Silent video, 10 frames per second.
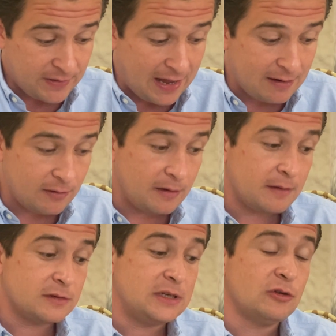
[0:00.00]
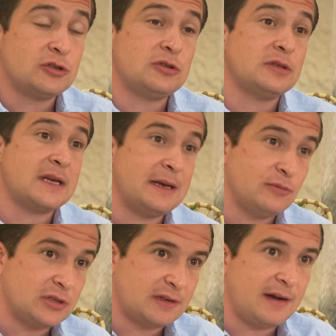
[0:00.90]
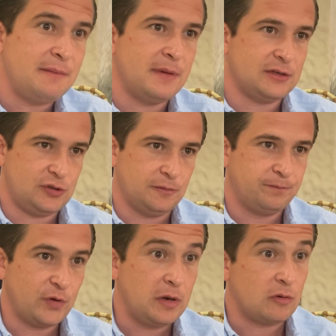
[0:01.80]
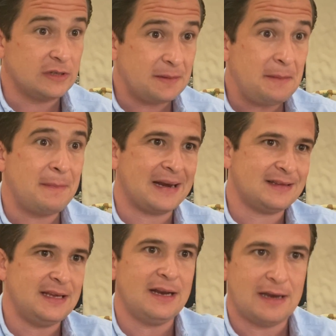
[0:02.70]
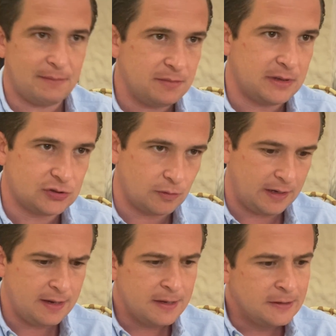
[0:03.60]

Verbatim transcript: Ah, si nosotros queremos atraer inversión o inclusive invertir en la misma zona,